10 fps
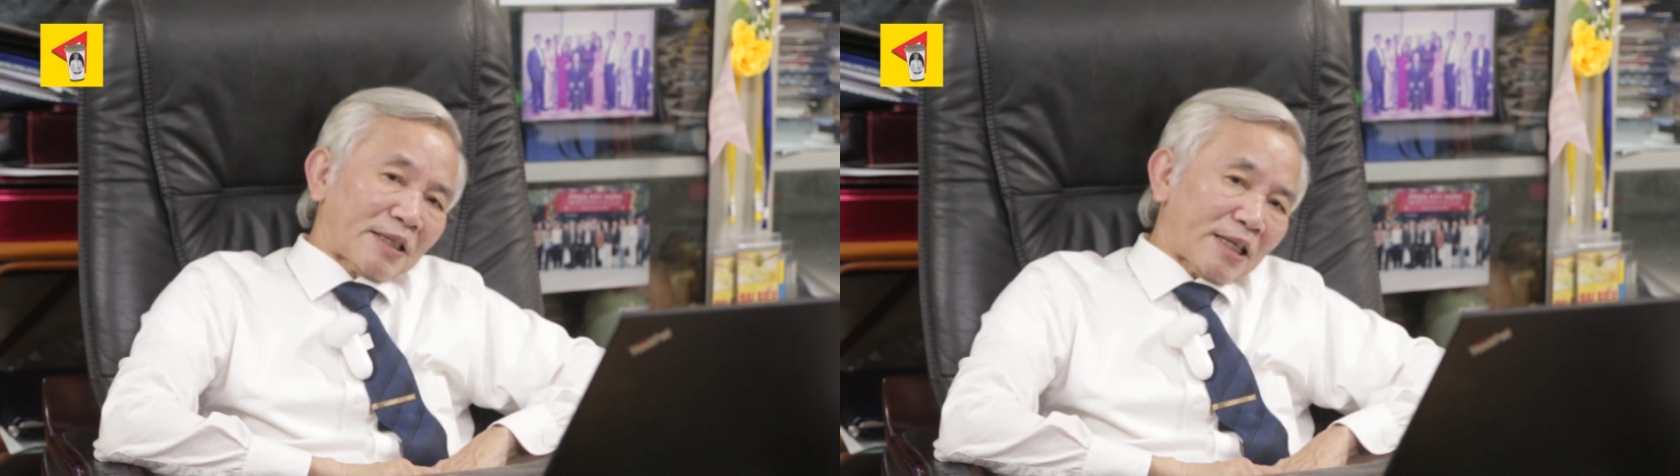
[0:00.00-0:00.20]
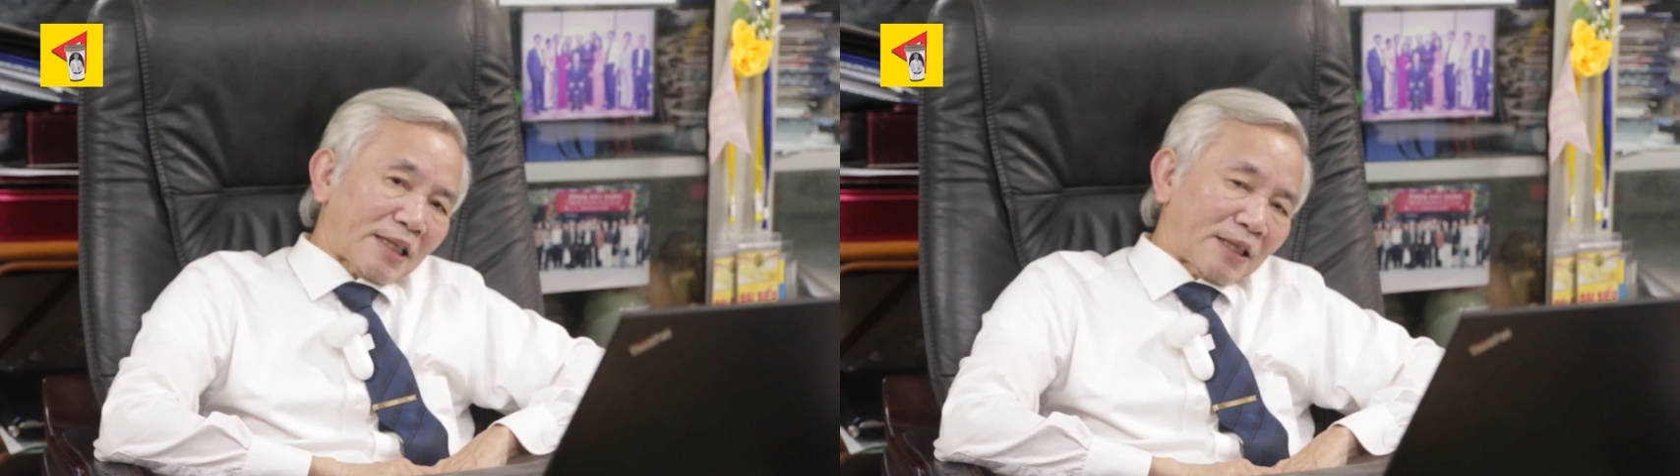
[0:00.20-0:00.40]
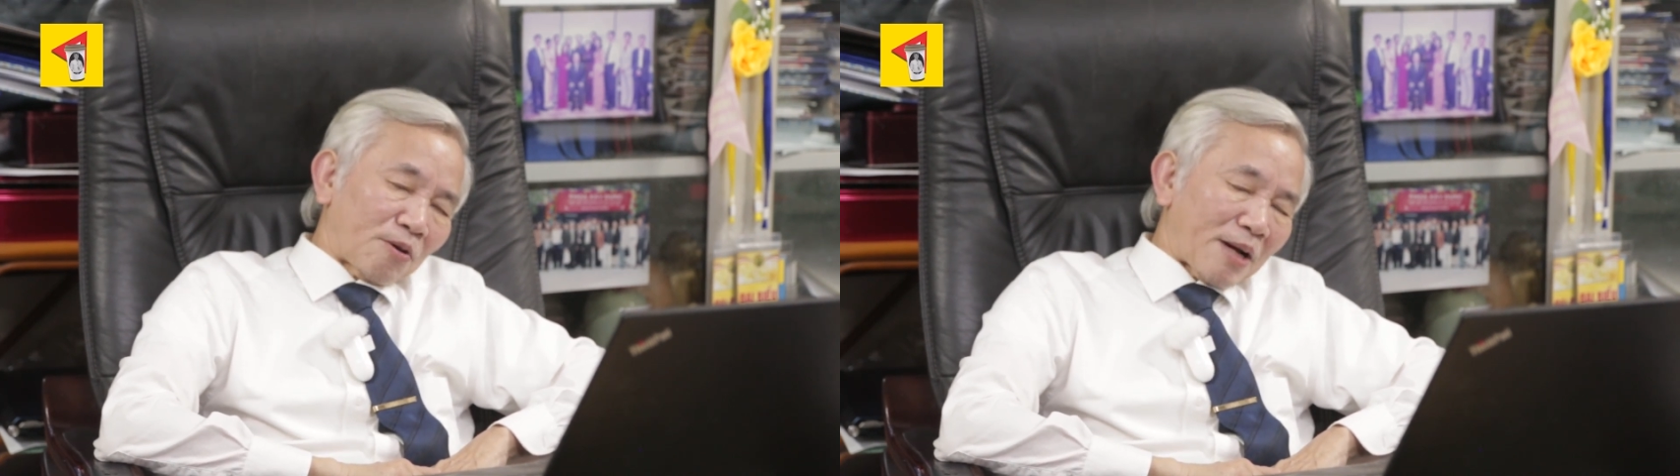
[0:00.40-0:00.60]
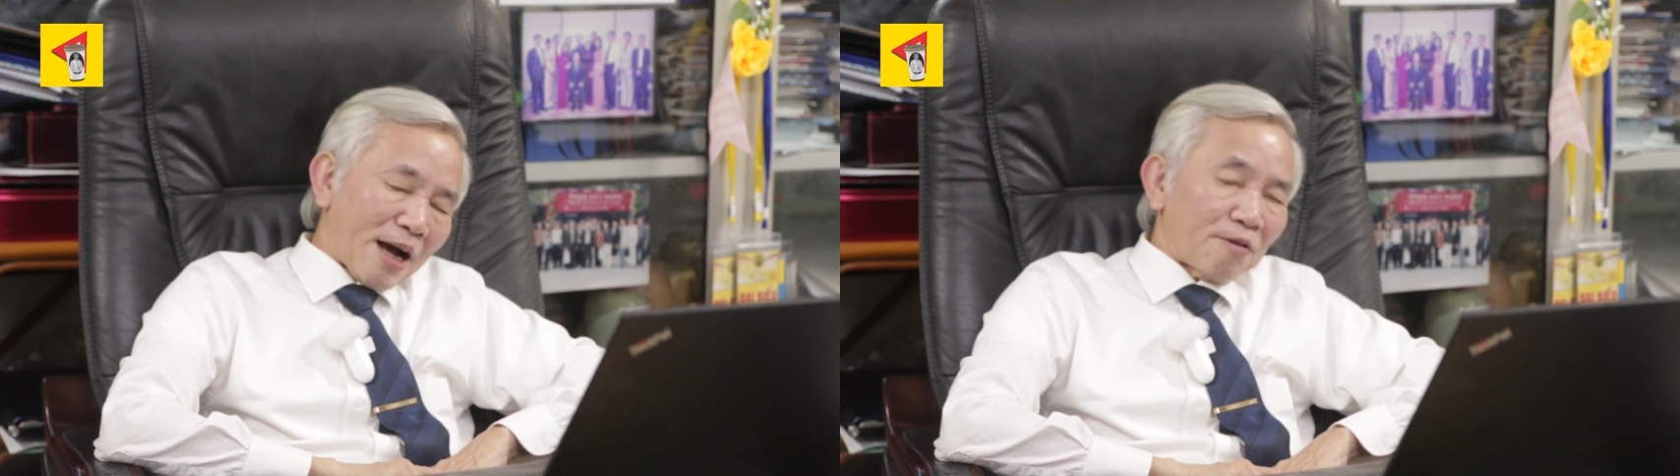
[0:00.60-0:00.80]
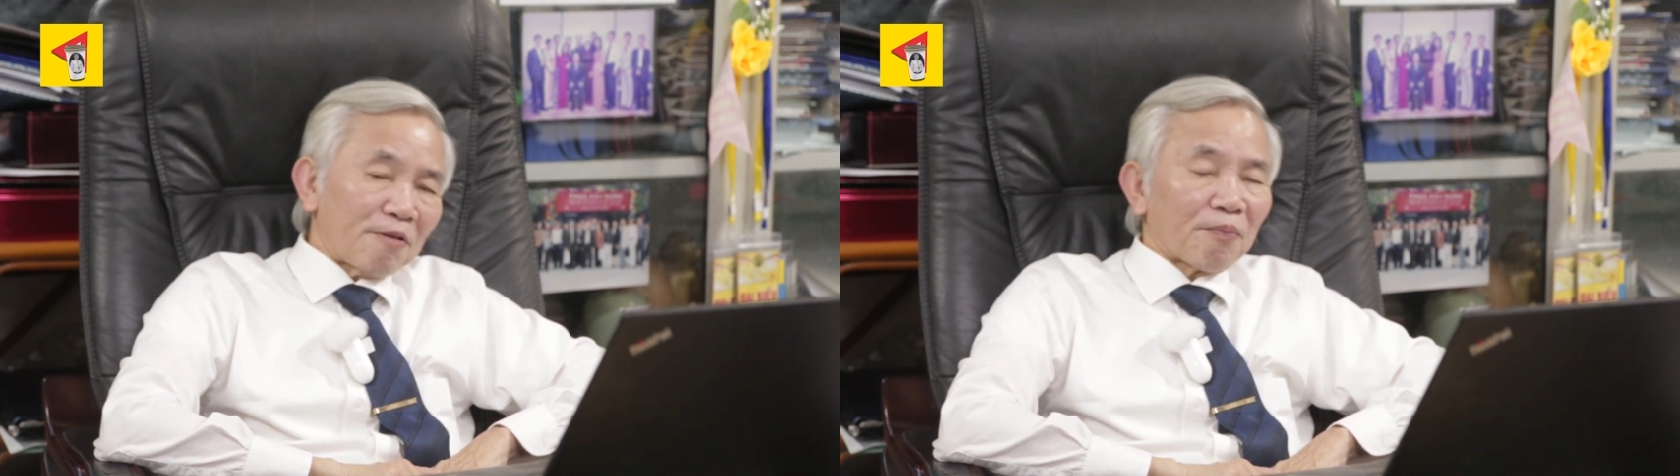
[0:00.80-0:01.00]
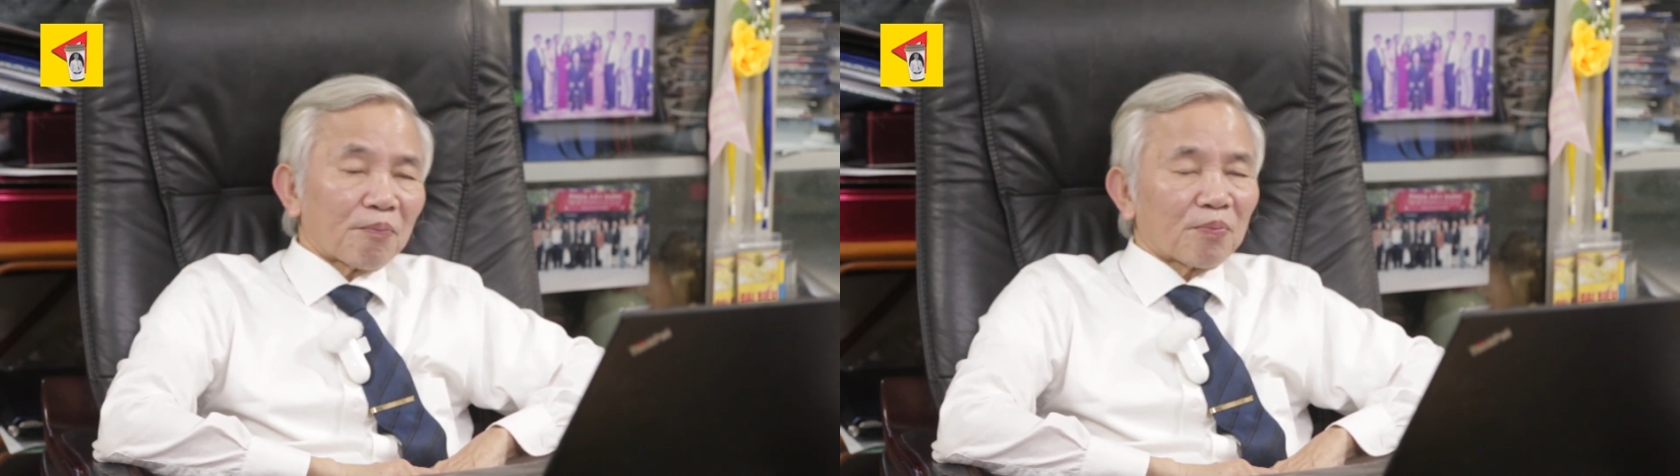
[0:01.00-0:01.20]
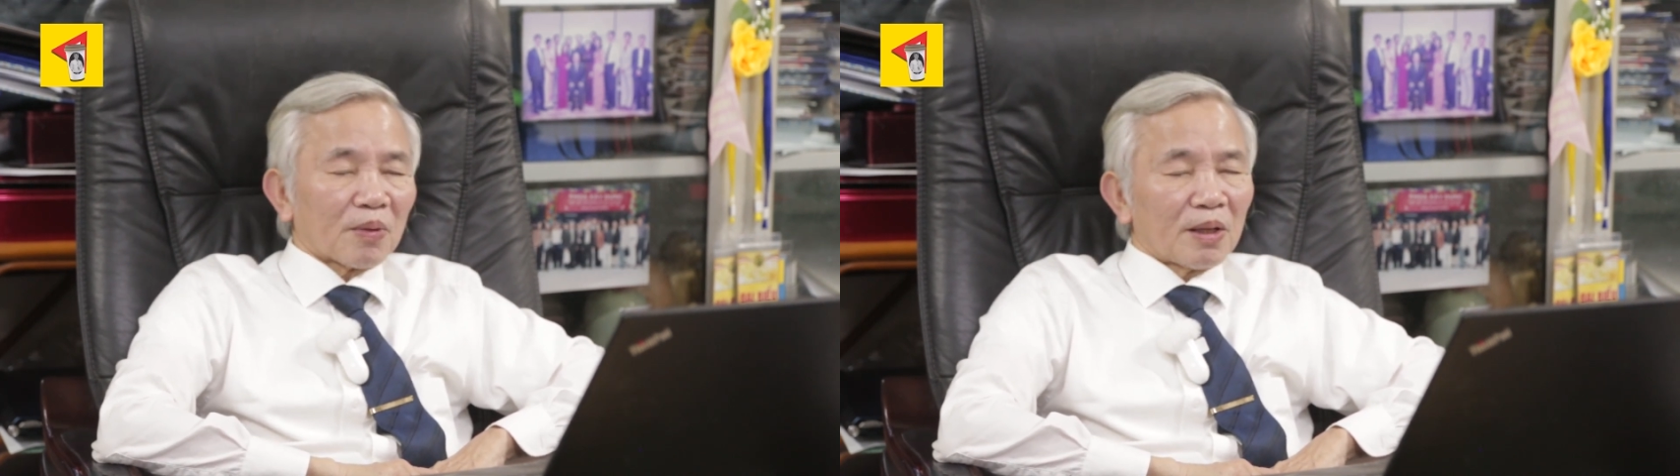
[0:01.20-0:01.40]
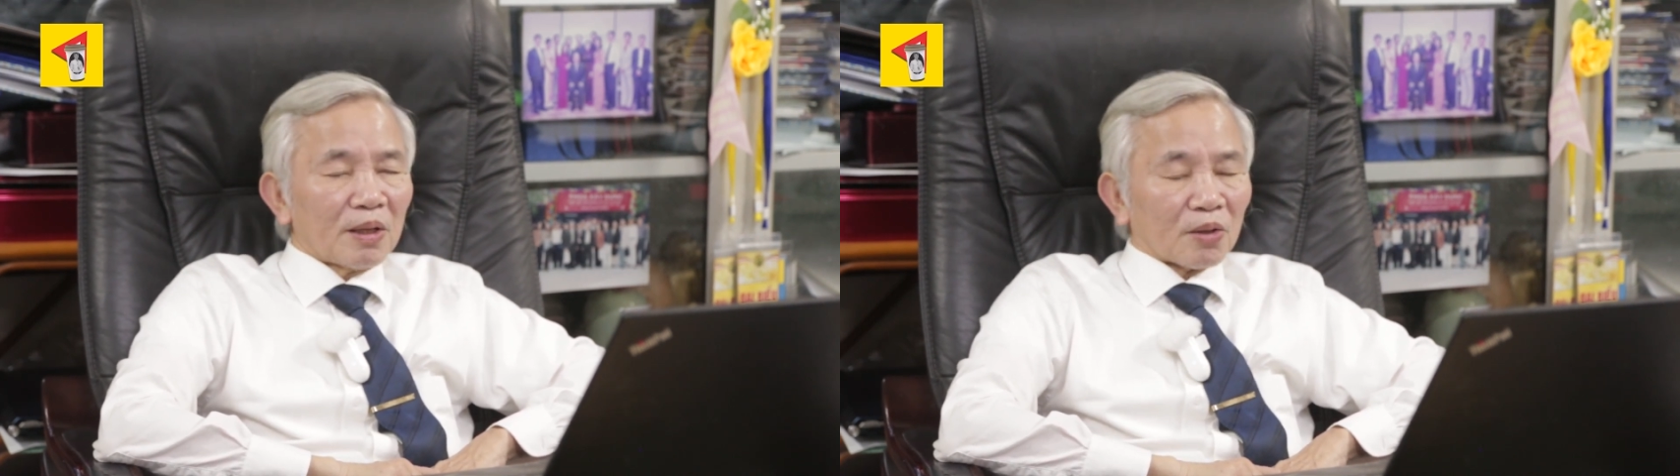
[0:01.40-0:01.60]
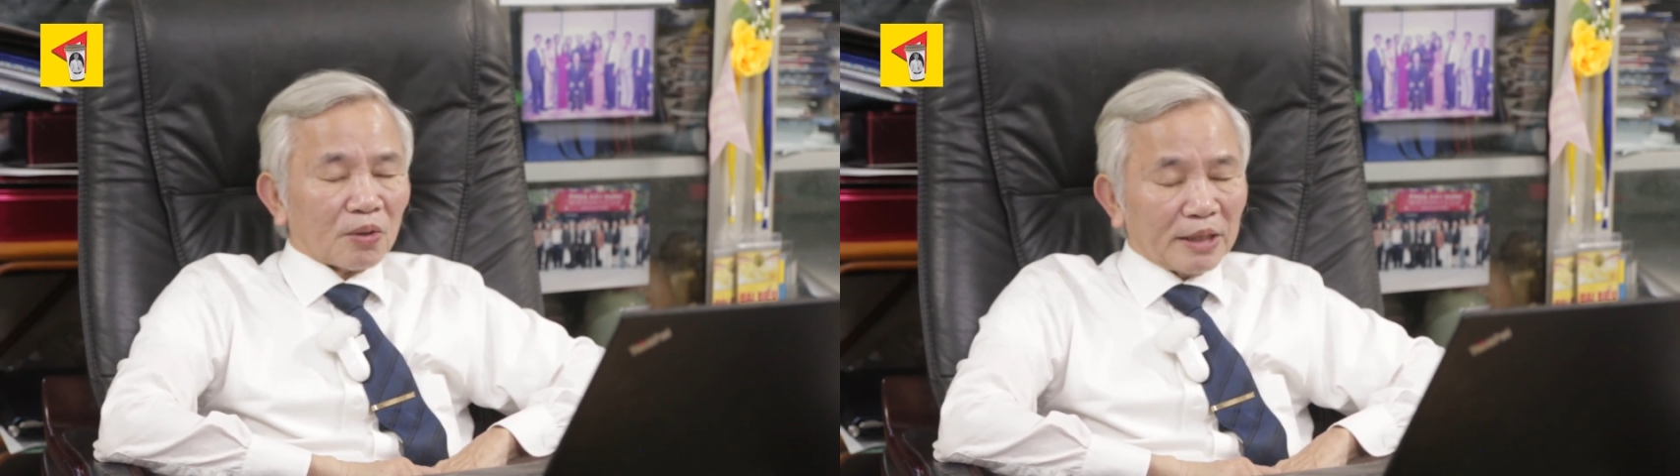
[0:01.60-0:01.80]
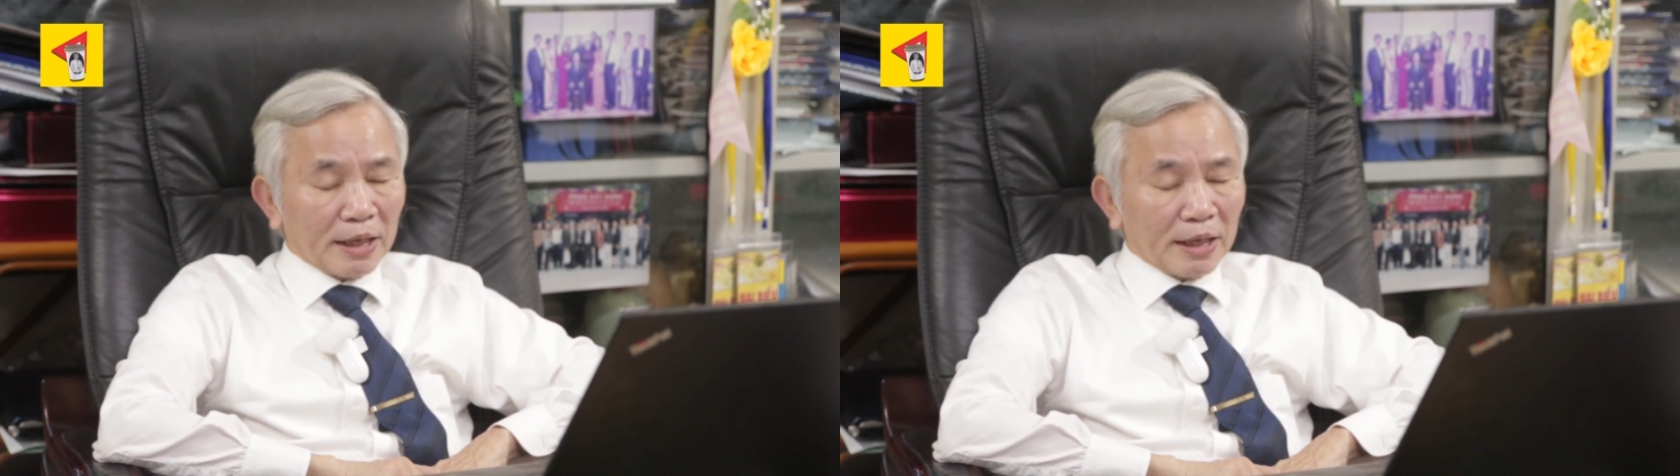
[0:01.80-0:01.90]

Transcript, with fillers: rất thấu đáo còn